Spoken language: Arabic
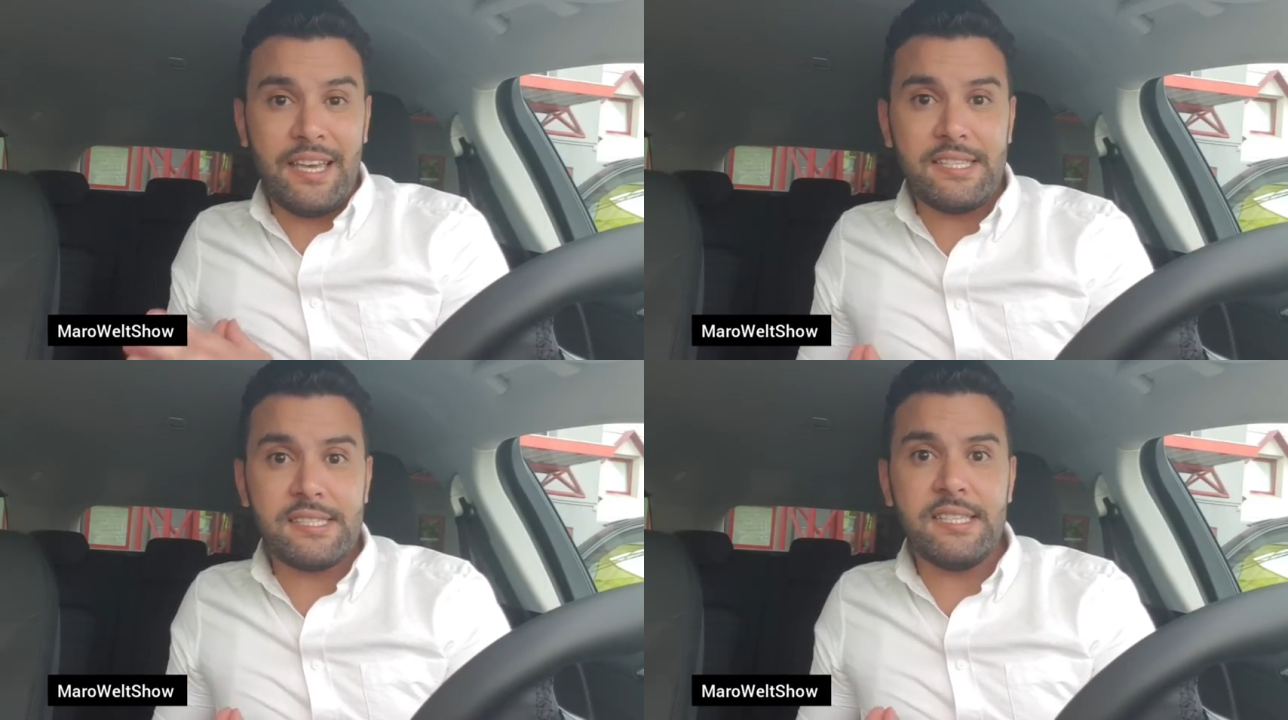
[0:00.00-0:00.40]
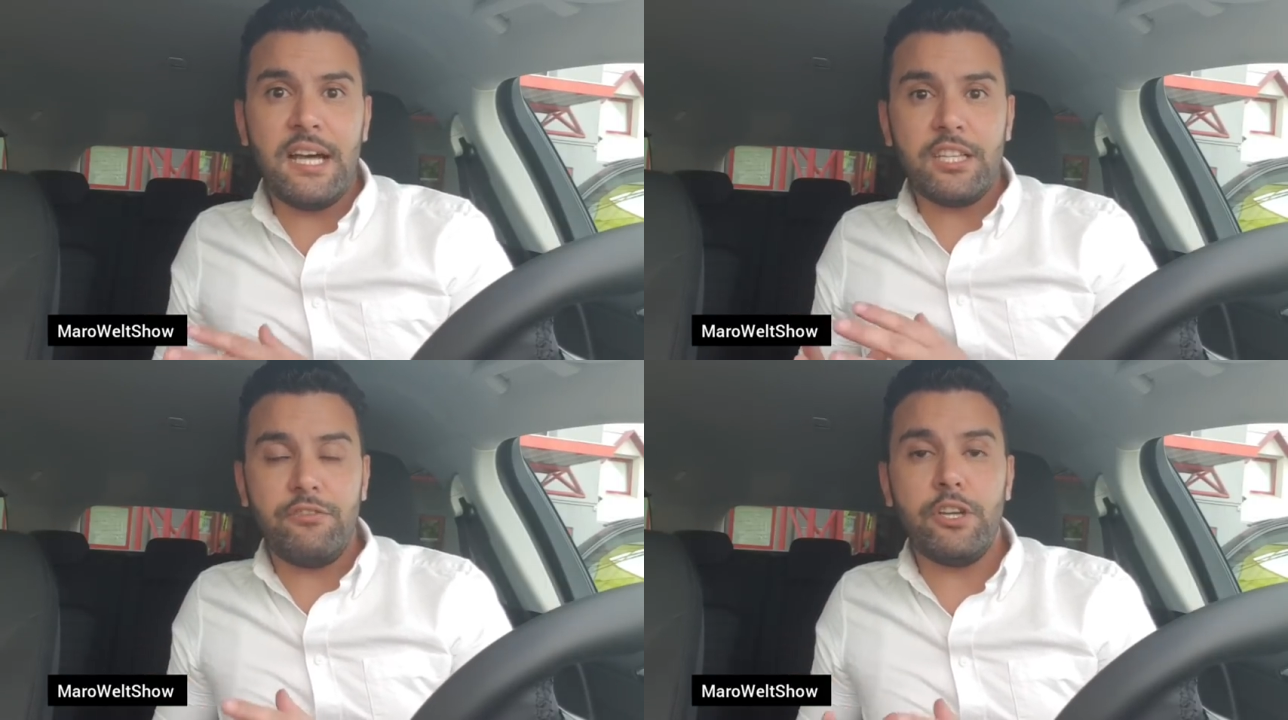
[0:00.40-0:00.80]
هسن
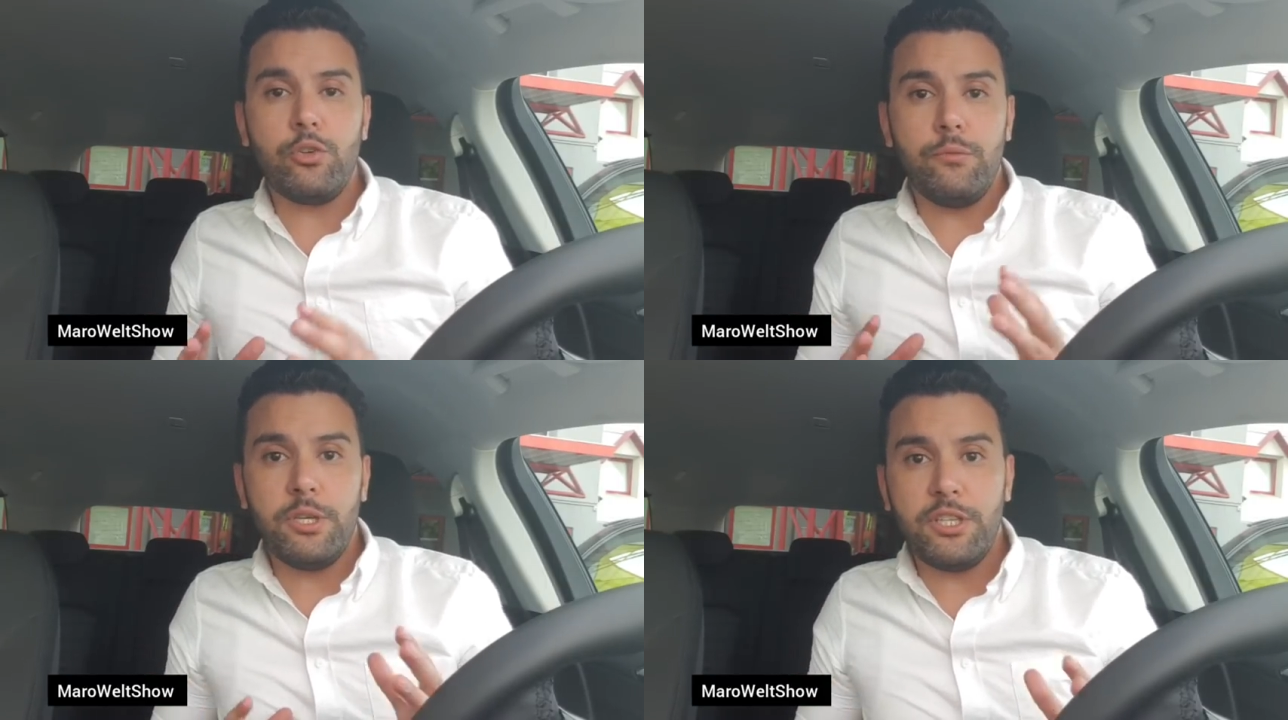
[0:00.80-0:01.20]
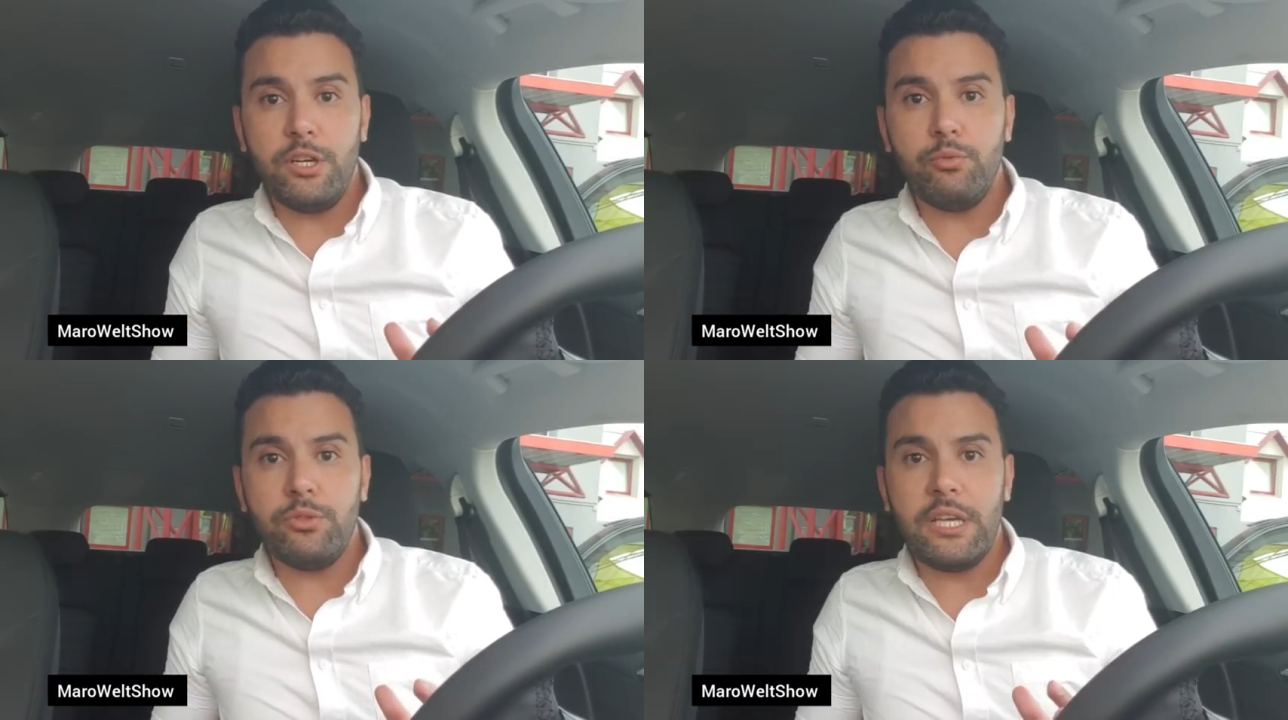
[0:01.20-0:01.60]
أطفالكم
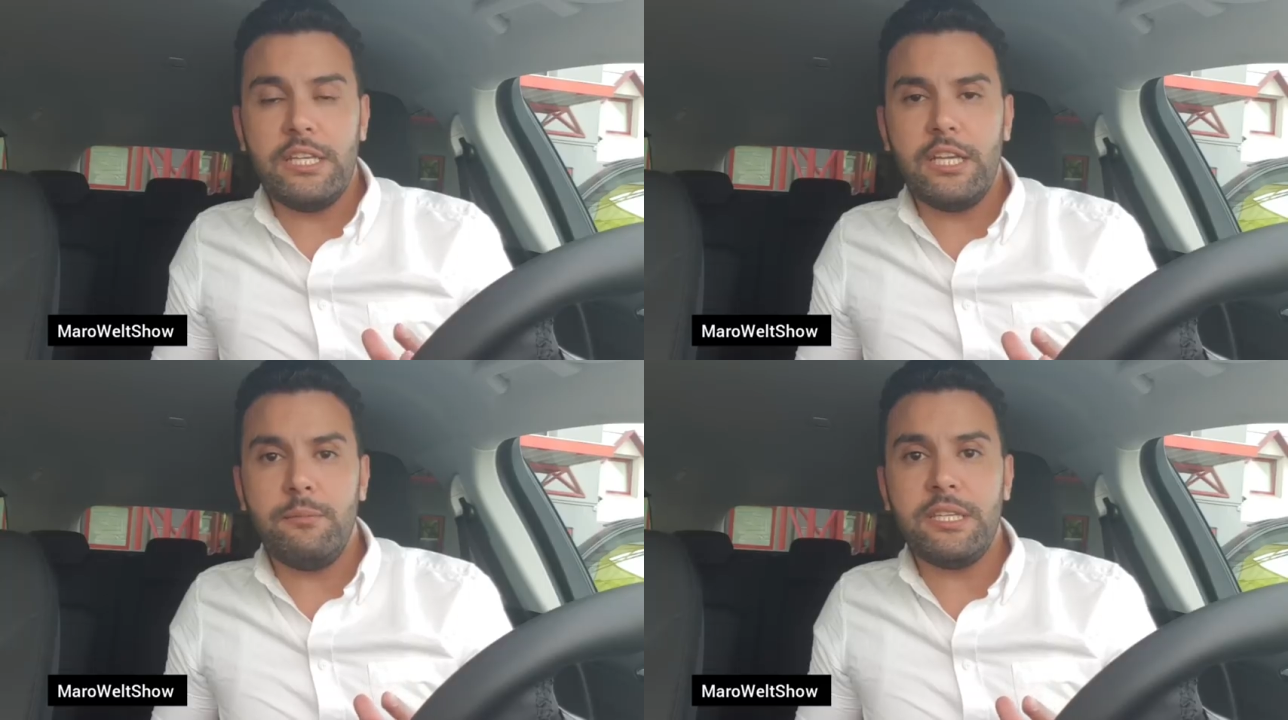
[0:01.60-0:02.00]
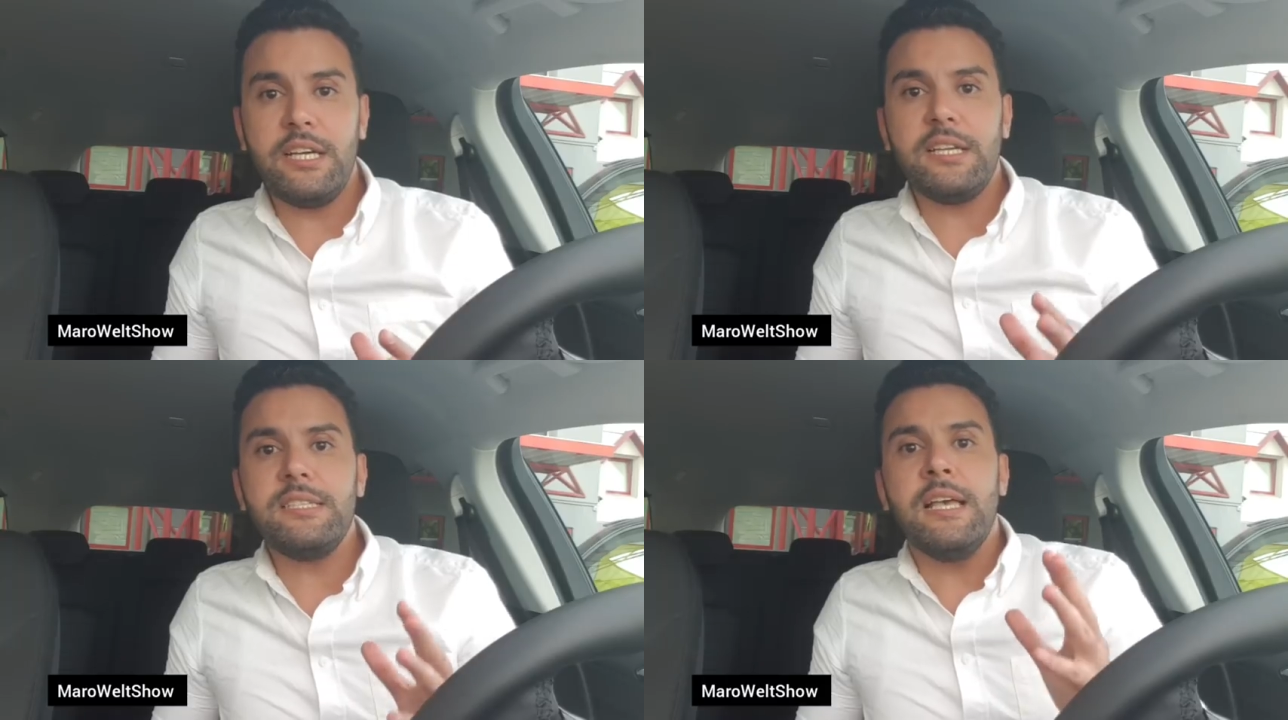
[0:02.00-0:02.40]
يذهبون إلى
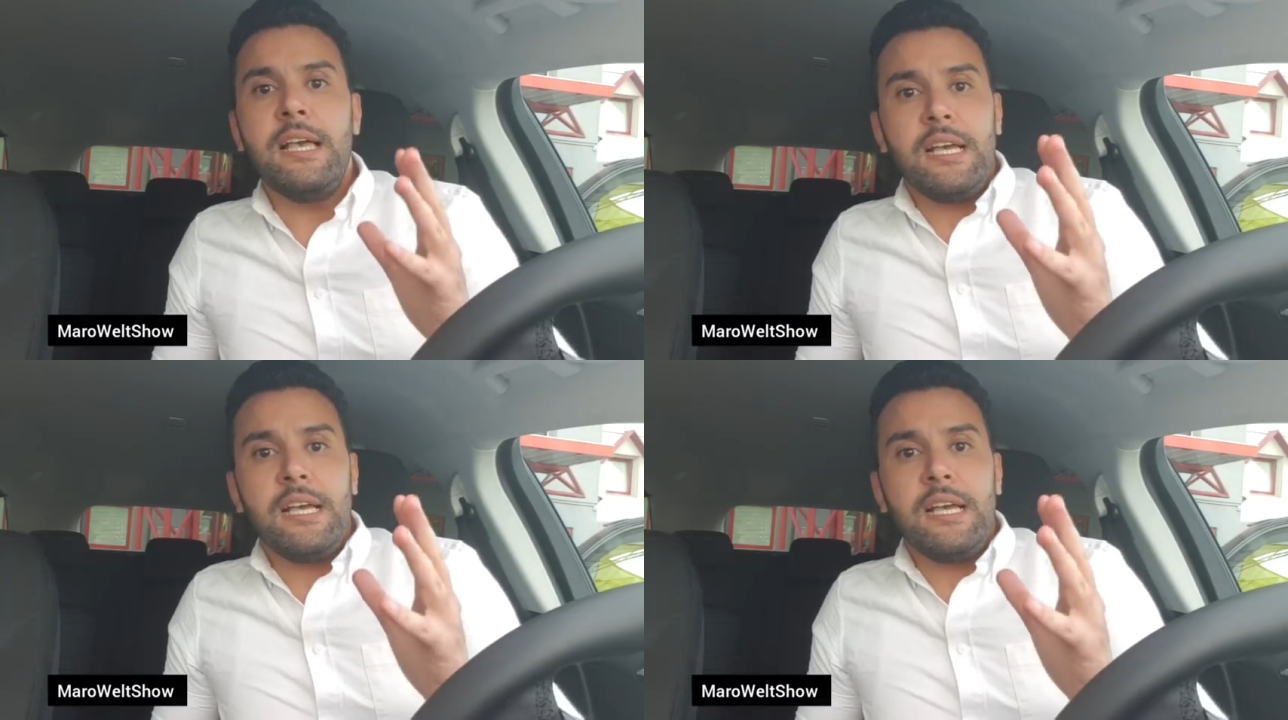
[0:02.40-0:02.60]
المدارس